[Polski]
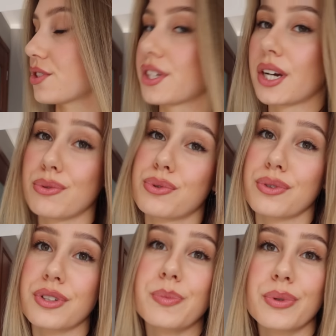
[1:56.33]
że ja już o
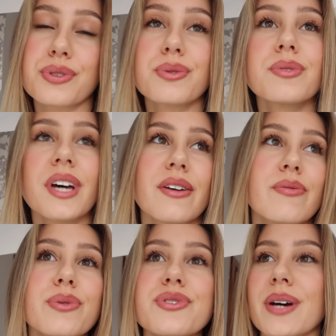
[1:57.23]
tej porze tutaj
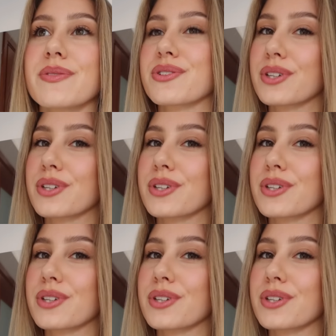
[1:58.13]
wróciłam ze